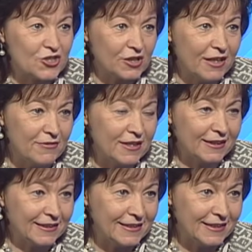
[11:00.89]

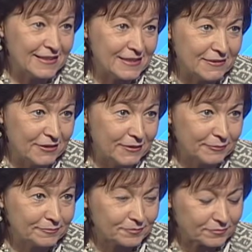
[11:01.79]
человека от
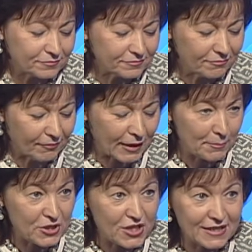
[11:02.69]
негативного.
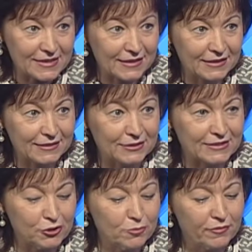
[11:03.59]
Мы часто
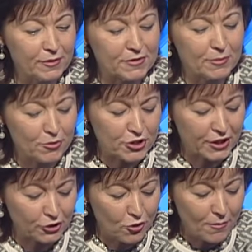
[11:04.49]
задумываемся
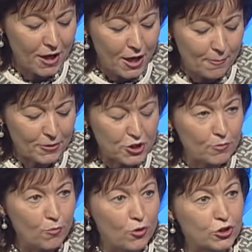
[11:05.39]
больше о том,
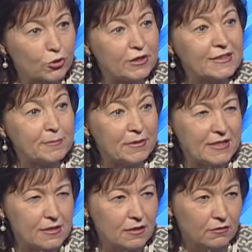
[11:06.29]
почему Бог что-то
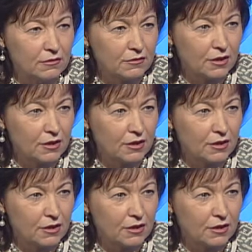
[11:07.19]
запретил.